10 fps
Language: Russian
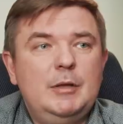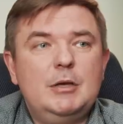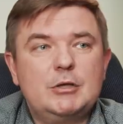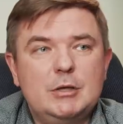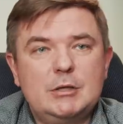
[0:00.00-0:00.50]

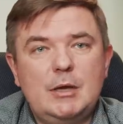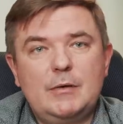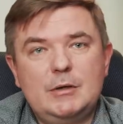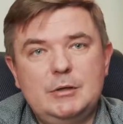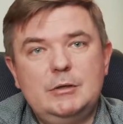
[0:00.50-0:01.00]
ипотечная
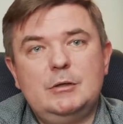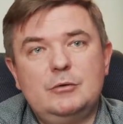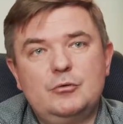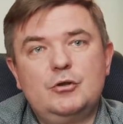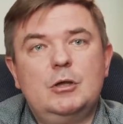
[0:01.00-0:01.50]
ставка
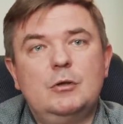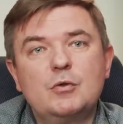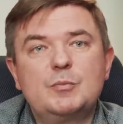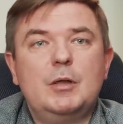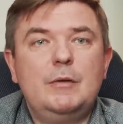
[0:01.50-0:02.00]
снизилась уже до
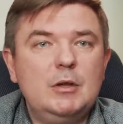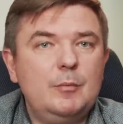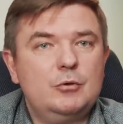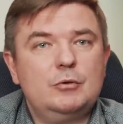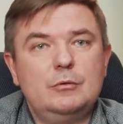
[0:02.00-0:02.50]

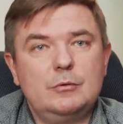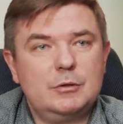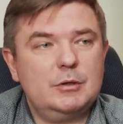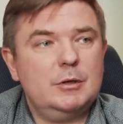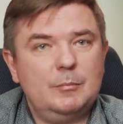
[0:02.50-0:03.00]
2,5 плюс
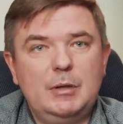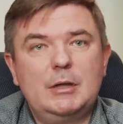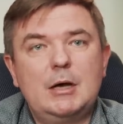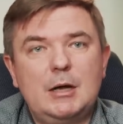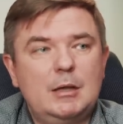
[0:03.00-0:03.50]

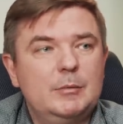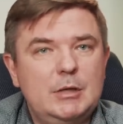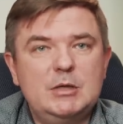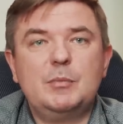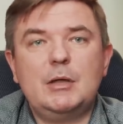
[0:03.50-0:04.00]
1,5, там
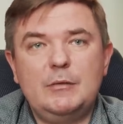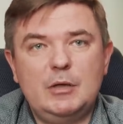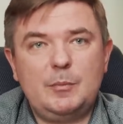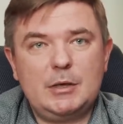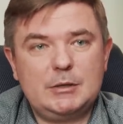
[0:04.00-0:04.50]

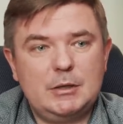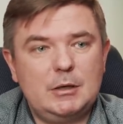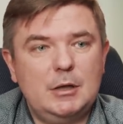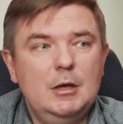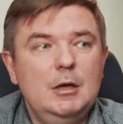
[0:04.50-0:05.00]

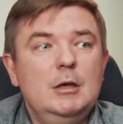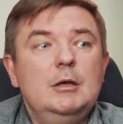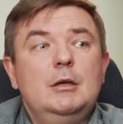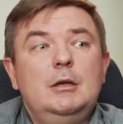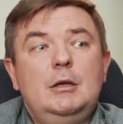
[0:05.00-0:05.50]
3,5%.
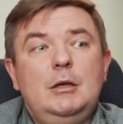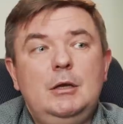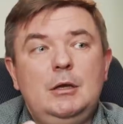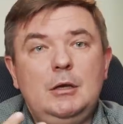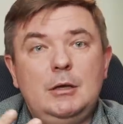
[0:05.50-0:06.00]

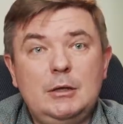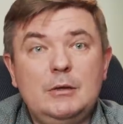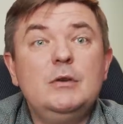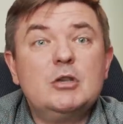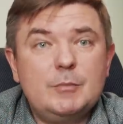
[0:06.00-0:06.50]
И
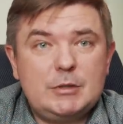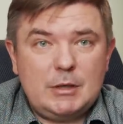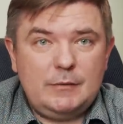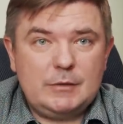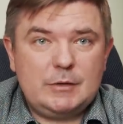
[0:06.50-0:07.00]
недвижимость,
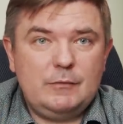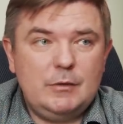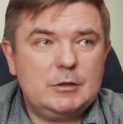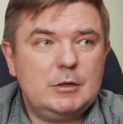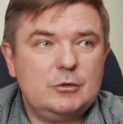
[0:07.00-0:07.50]
соответственно,
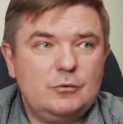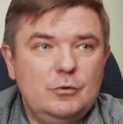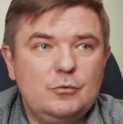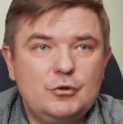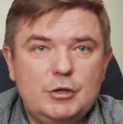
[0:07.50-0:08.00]
выросла,
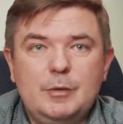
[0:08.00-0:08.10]
стоит уже